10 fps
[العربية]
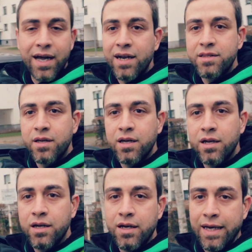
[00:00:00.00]
كانت
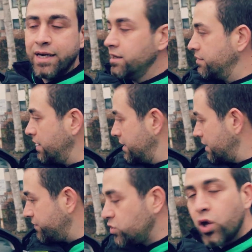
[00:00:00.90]
يعني
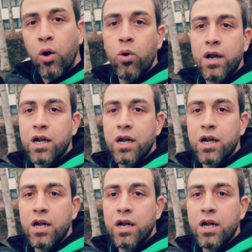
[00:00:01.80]
الفيديو الاول